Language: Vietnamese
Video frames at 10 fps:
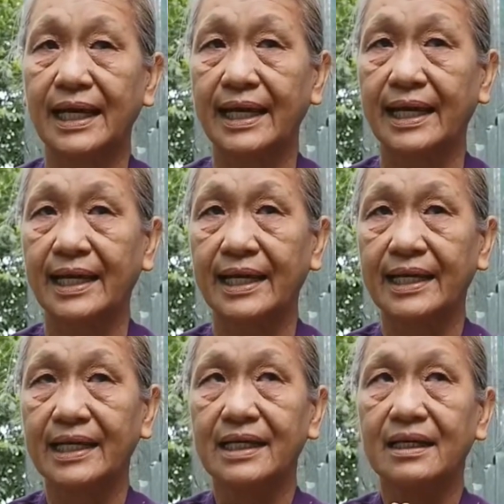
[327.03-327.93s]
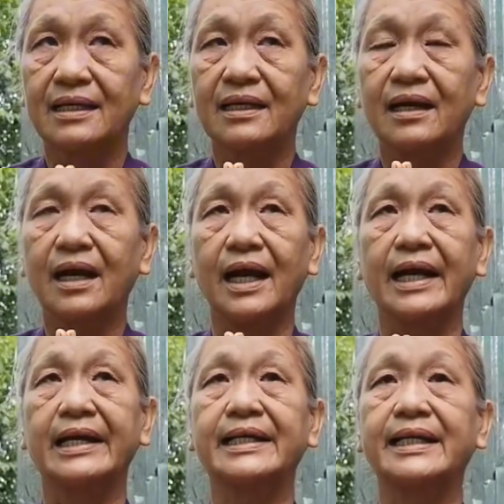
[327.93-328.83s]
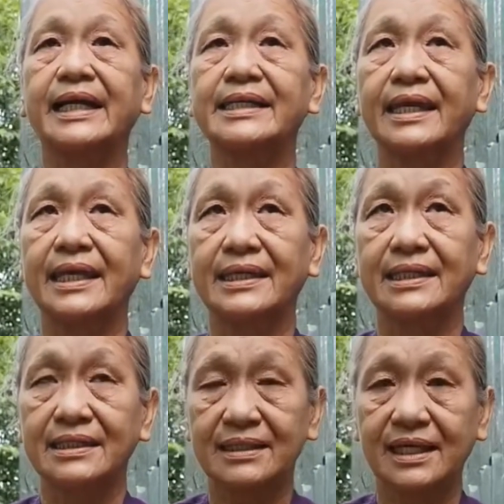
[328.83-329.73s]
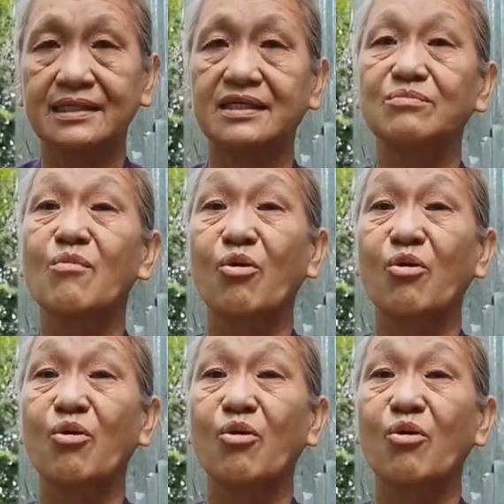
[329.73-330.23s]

lỗi lắm mình hãy kêu là